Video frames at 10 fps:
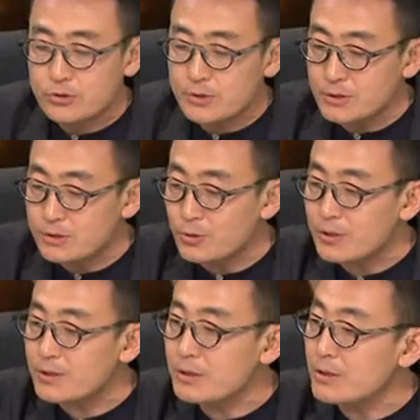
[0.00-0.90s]
说：“你
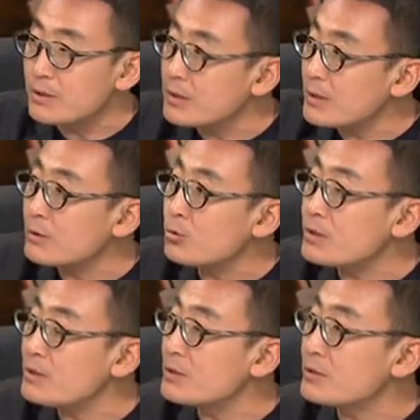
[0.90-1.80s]
觉得你这个
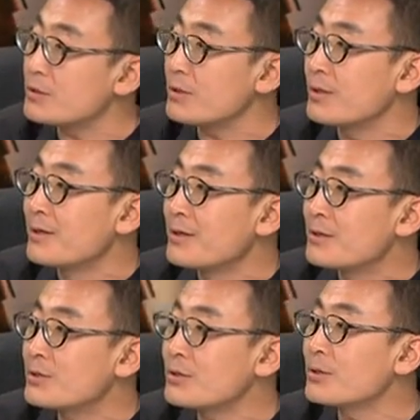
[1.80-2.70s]
多妻制
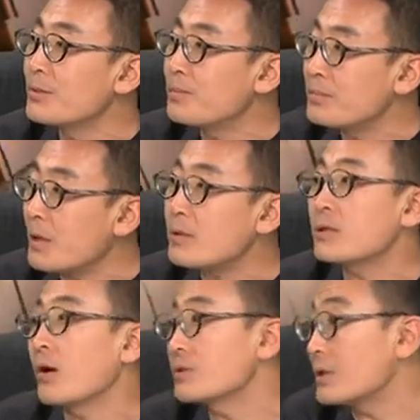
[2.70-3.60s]
是他
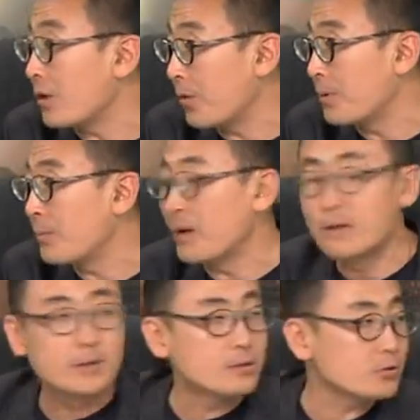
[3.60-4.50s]
好几个老婆嘛？
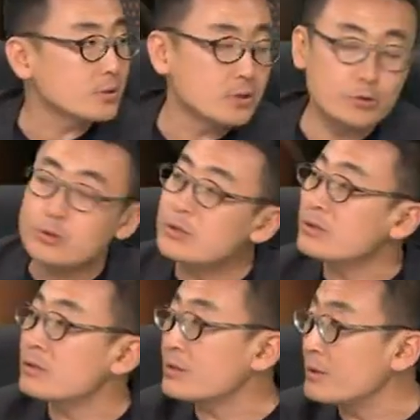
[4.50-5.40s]
说你多妻
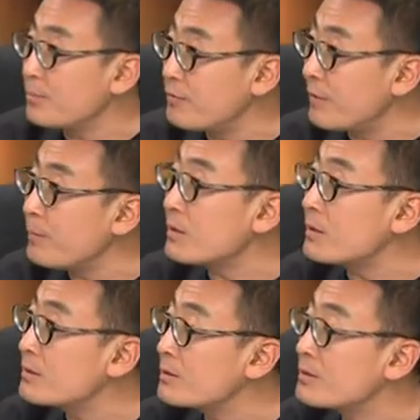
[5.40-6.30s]
制是个不文明
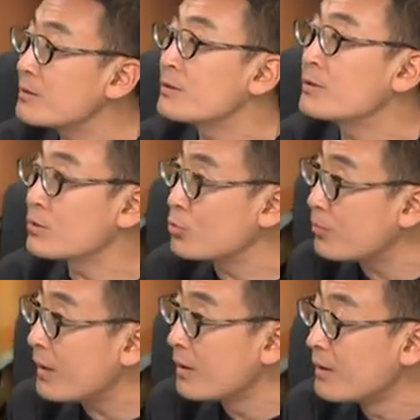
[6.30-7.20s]
的制度
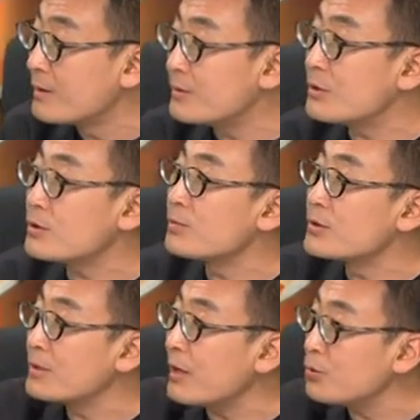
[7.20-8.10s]
吗？这是不
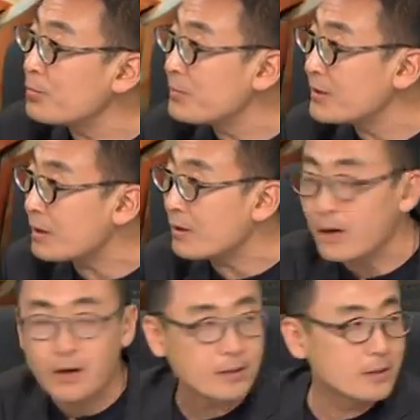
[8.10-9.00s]
是男女不平等
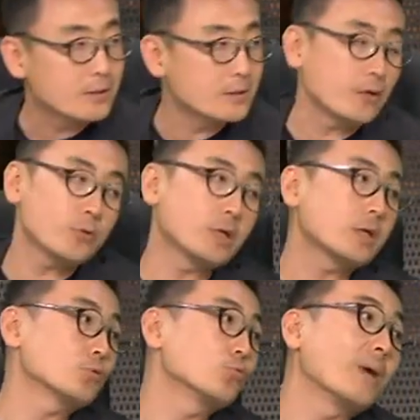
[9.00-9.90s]
啊？”然后你
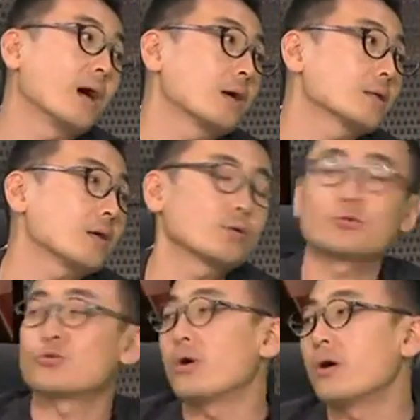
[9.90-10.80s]
看祖玛他
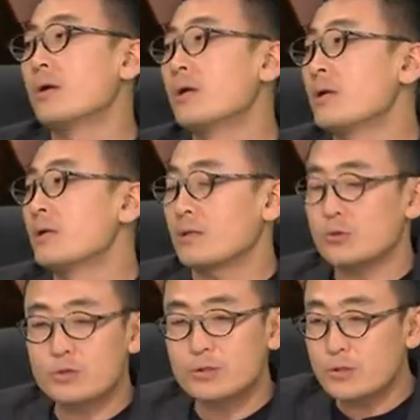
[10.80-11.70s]
就说：“
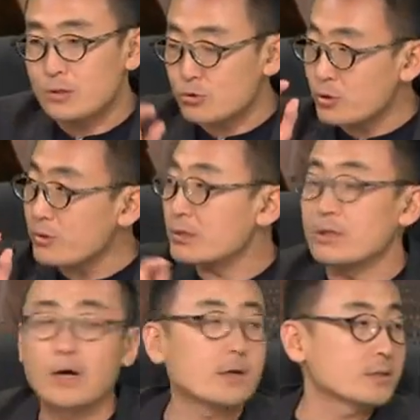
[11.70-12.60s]
他说这说到
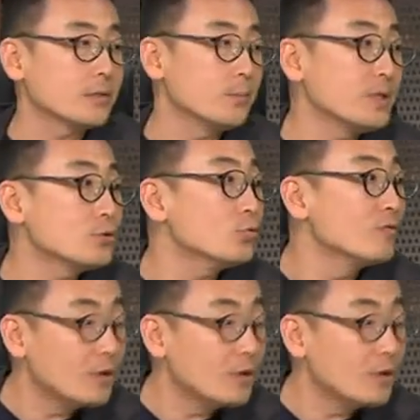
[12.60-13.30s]
底啊是个民族